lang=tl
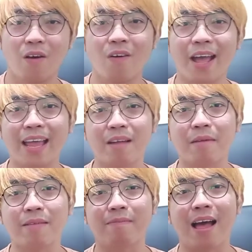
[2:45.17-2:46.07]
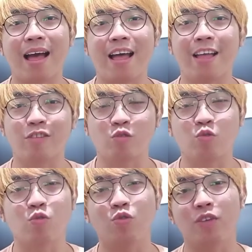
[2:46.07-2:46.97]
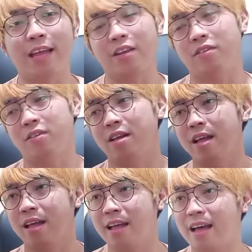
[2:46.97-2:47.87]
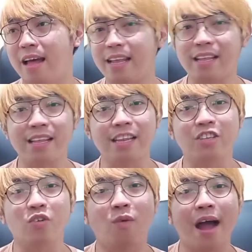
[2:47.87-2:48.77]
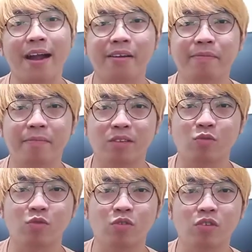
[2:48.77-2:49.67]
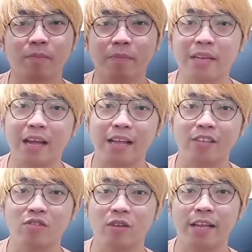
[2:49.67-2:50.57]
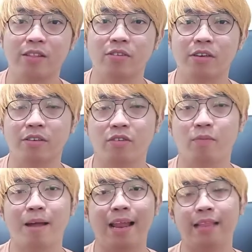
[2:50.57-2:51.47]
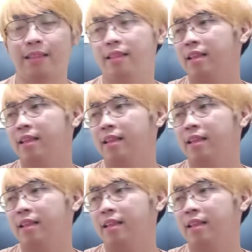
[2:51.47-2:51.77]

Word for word: O kaya naman, masusunog yan, no? Uh, iinit yung wire, masusunog yung pinaka-insulator, yung balat.